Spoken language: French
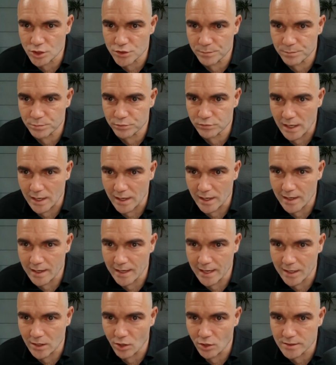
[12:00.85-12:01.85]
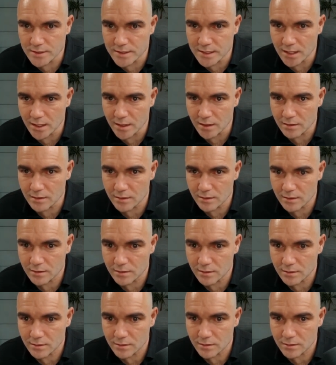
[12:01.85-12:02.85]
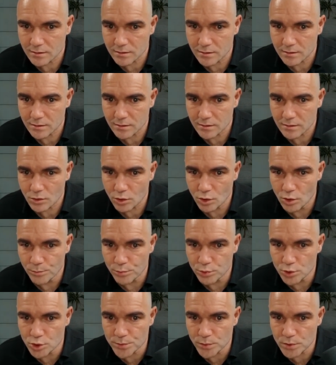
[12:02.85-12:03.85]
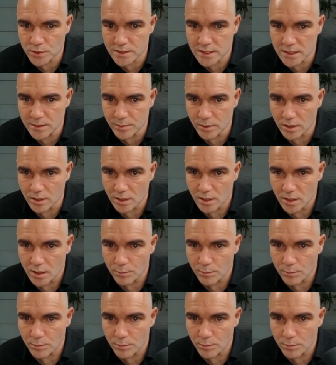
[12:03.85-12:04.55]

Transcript: je vais pouvoir l'agrandir le plus possible